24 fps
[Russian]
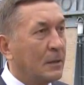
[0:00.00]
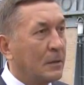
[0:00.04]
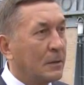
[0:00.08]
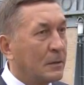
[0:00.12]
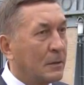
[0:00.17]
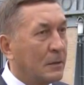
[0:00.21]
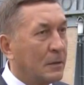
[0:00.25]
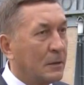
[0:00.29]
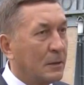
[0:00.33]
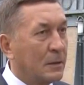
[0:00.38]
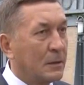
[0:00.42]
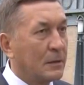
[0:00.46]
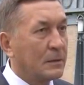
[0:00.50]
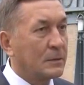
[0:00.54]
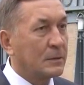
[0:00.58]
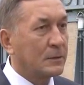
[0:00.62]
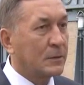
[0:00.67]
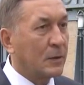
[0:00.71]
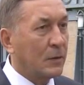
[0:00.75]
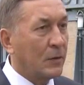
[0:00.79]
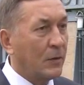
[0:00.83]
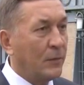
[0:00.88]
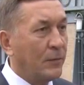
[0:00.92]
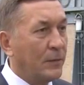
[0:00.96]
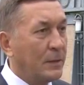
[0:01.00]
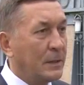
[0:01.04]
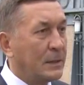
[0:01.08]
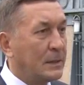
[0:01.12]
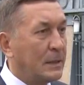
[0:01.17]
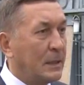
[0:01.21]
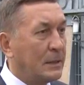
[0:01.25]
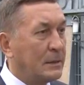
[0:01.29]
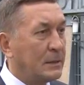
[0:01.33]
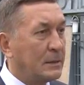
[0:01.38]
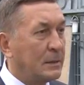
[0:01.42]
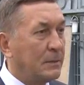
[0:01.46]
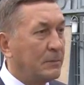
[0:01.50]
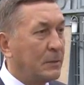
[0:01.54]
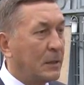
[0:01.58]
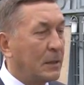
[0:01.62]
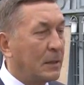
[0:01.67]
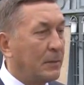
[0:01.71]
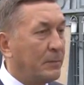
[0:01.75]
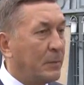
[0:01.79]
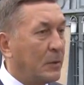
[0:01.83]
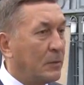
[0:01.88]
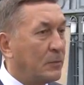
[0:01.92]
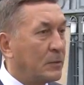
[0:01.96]
Э, здоровья, счастья,
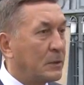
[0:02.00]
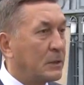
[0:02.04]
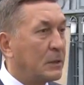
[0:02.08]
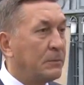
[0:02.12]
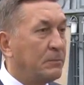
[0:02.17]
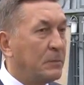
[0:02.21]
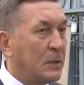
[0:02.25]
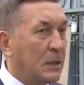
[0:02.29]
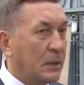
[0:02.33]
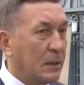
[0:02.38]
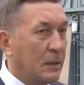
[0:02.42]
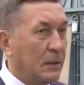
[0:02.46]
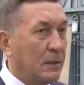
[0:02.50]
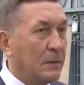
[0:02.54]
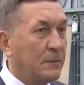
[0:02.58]
благополучия и мира